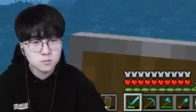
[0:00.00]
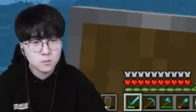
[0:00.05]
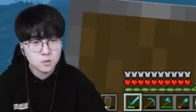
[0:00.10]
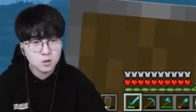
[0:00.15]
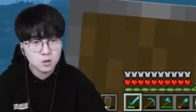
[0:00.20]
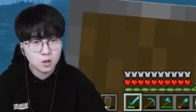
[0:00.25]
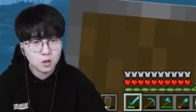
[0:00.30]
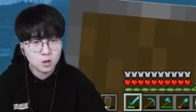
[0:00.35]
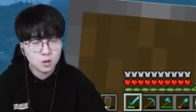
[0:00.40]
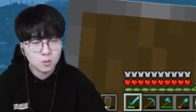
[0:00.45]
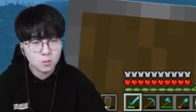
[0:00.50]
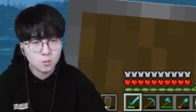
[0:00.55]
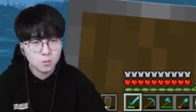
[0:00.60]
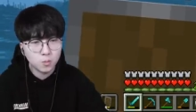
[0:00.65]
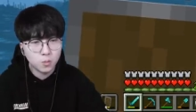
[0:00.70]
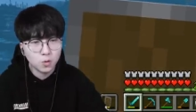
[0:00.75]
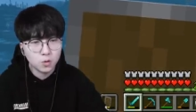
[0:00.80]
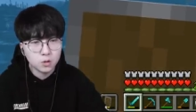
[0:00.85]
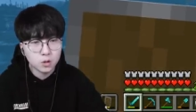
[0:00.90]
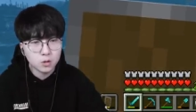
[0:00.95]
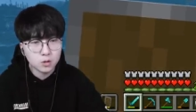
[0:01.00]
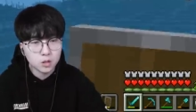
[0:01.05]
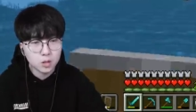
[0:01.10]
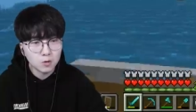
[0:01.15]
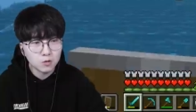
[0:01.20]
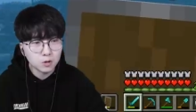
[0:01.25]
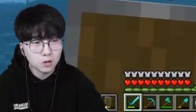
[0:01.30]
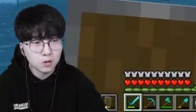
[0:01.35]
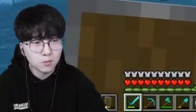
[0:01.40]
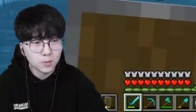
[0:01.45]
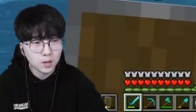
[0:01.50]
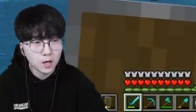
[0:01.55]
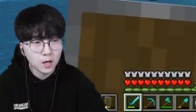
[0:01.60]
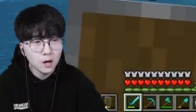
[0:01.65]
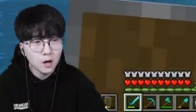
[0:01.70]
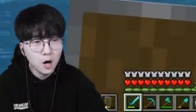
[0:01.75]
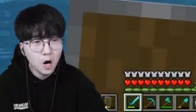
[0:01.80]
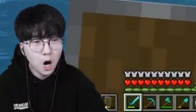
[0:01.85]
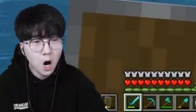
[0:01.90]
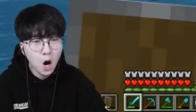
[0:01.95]
자 이거 보트에서 싸울 수
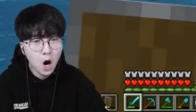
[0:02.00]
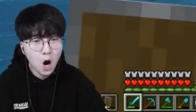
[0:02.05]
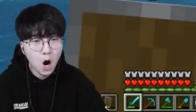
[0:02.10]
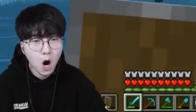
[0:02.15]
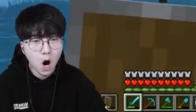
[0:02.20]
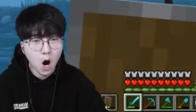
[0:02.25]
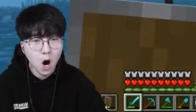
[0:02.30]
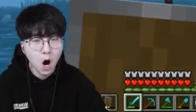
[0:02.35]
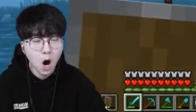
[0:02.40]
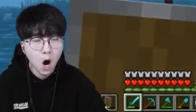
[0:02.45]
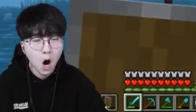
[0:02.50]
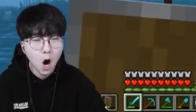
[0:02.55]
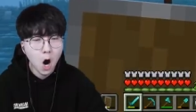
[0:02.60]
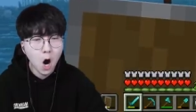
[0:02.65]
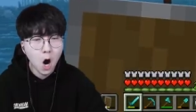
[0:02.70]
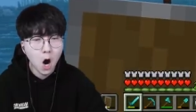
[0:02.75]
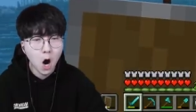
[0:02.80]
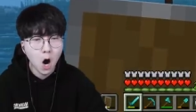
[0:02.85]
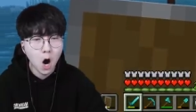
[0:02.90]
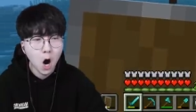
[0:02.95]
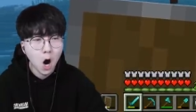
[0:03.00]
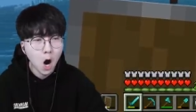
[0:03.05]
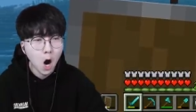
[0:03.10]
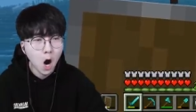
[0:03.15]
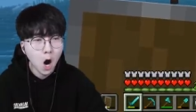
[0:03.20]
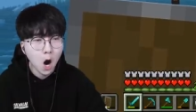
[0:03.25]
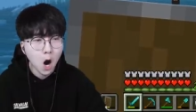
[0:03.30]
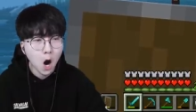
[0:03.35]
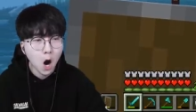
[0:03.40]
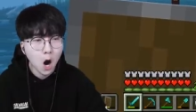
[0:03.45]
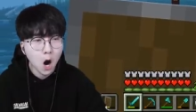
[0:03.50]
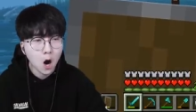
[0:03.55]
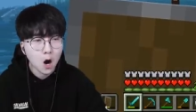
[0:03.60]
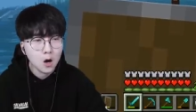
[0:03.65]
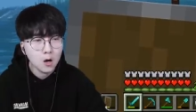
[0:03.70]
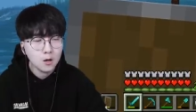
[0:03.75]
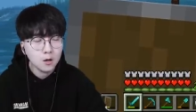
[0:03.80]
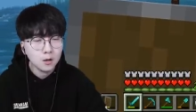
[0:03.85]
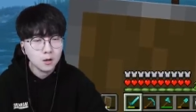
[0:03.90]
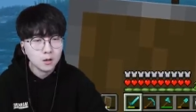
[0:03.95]
있습니까? 하하하
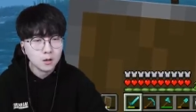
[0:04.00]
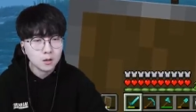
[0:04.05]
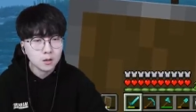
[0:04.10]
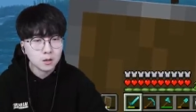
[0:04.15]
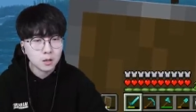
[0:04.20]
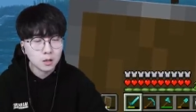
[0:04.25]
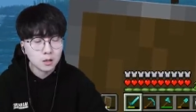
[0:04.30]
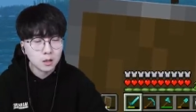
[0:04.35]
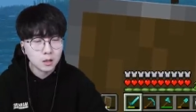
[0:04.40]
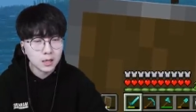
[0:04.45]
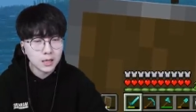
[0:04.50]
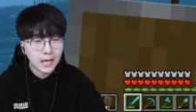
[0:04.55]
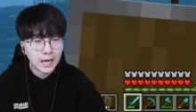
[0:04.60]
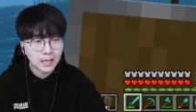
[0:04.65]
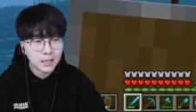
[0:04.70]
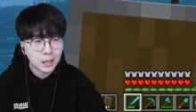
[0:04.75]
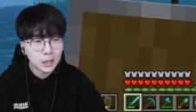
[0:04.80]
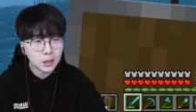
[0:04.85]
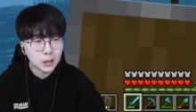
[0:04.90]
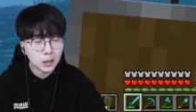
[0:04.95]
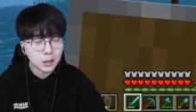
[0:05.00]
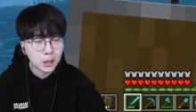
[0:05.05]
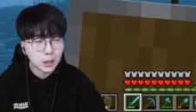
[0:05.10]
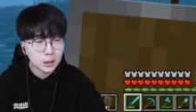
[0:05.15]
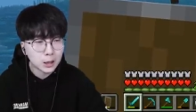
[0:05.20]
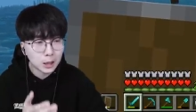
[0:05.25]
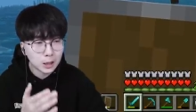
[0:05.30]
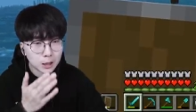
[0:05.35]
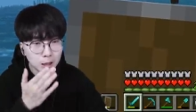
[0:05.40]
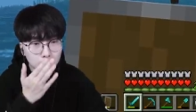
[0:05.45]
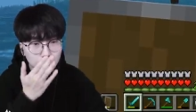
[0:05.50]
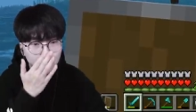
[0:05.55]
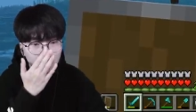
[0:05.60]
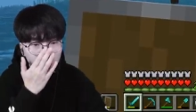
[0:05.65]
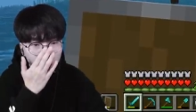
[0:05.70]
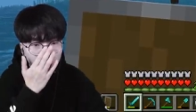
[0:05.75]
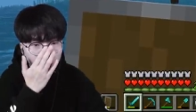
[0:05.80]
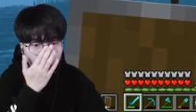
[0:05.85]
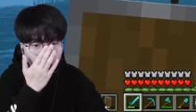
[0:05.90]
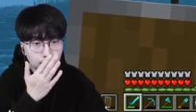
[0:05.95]
니들이 약탈자
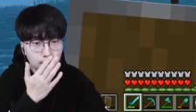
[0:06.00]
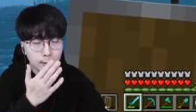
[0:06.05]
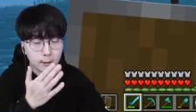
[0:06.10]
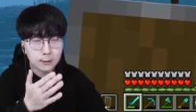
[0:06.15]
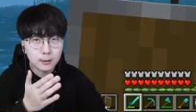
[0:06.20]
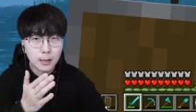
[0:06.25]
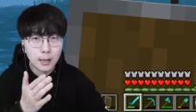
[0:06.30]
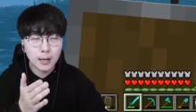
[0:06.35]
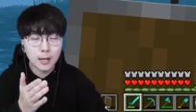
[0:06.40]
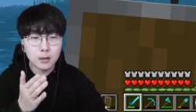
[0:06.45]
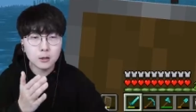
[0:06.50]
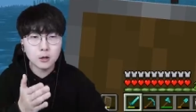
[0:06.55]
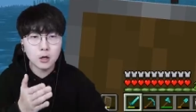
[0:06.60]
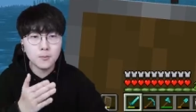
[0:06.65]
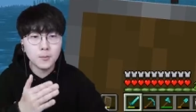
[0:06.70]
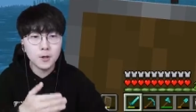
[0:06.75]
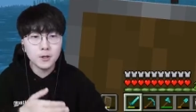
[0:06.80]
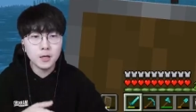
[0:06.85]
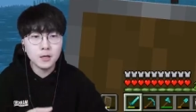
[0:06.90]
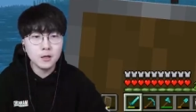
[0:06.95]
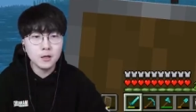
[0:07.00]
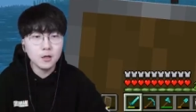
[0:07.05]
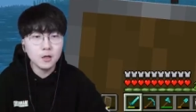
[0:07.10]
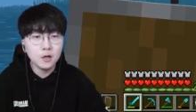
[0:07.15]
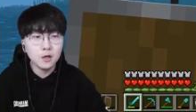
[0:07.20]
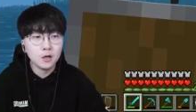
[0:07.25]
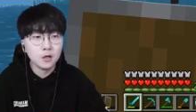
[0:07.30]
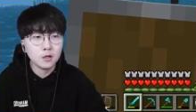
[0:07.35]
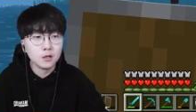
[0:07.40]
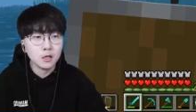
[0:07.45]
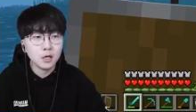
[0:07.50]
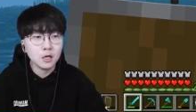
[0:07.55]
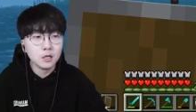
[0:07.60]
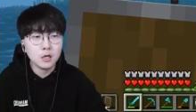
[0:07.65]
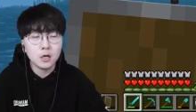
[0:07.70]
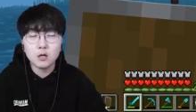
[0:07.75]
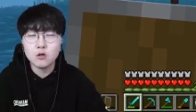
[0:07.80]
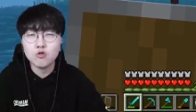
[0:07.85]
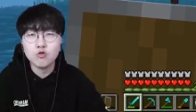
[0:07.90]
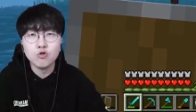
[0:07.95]
대장이냐? 내가 저번에는
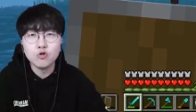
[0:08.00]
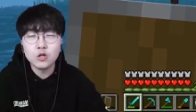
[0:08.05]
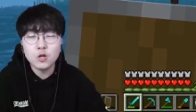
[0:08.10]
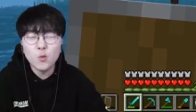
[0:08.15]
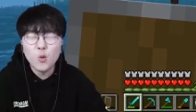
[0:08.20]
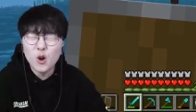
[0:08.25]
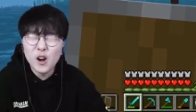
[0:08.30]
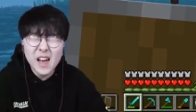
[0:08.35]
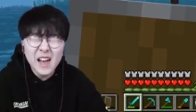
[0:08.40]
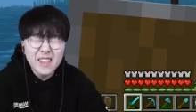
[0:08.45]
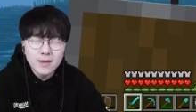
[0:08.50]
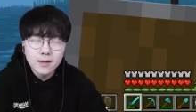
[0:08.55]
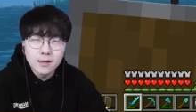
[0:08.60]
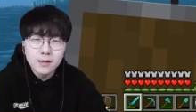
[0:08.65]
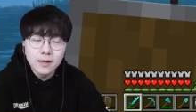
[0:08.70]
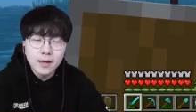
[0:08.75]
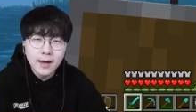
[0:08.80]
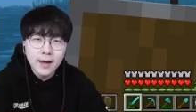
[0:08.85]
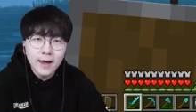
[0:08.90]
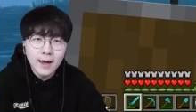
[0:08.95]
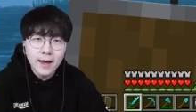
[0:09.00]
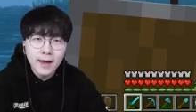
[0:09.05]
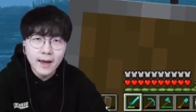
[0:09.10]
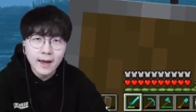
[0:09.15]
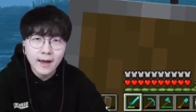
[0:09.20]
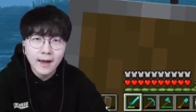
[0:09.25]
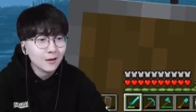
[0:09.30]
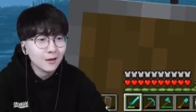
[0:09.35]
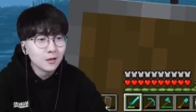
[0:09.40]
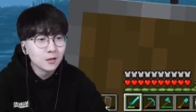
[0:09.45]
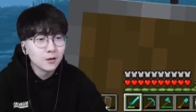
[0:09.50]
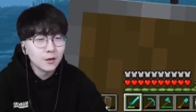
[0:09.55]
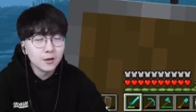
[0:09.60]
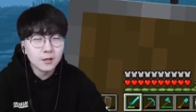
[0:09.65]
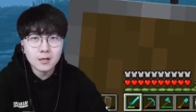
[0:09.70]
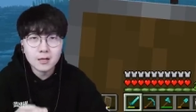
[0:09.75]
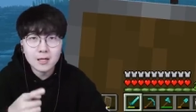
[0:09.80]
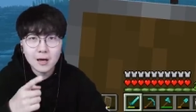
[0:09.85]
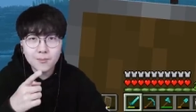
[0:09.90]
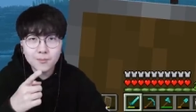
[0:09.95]
너희들이 누군지 몰랐는데
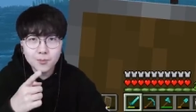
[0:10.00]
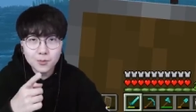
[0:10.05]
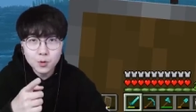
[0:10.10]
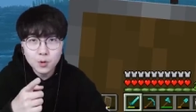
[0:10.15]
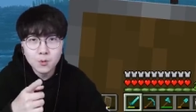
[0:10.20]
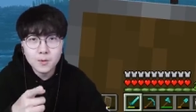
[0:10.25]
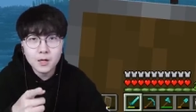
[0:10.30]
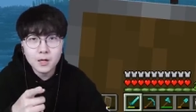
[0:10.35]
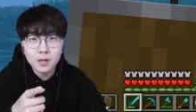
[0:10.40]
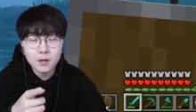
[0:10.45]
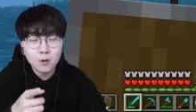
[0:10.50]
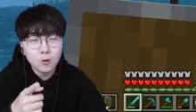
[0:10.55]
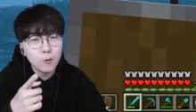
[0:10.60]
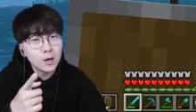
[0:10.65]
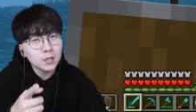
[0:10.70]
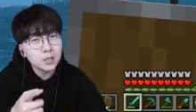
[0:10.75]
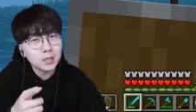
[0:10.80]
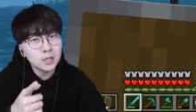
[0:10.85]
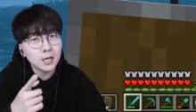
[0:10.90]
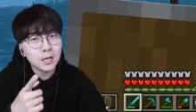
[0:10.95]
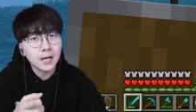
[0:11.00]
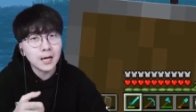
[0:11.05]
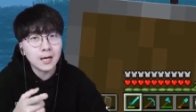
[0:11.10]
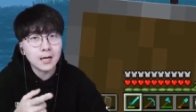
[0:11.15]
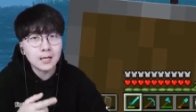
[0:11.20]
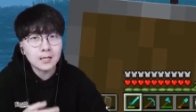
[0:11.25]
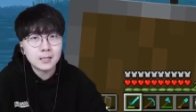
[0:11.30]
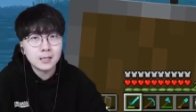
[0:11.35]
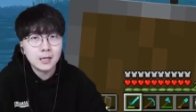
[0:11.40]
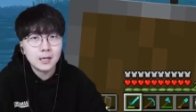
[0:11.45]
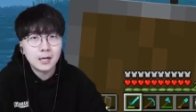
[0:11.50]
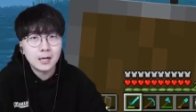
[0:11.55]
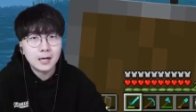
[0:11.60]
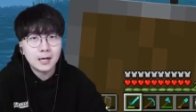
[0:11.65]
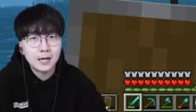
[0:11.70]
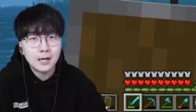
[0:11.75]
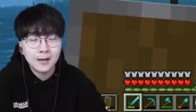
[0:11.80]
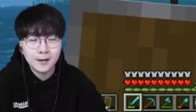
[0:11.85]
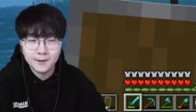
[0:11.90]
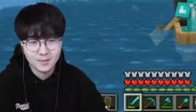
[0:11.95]
너희들 나쁜 놈이란 걸 확실하게
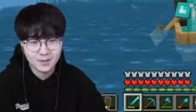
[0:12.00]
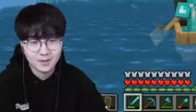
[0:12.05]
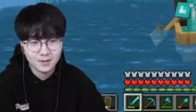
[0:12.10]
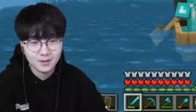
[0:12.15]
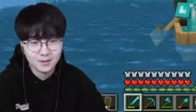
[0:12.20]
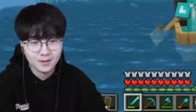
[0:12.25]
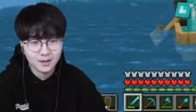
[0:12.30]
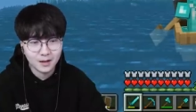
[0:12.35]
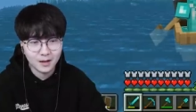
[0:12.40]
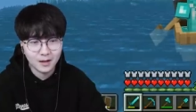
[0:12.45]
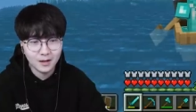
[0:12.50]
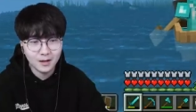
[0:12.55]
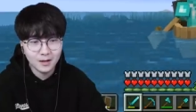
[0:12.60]
알았으니까 나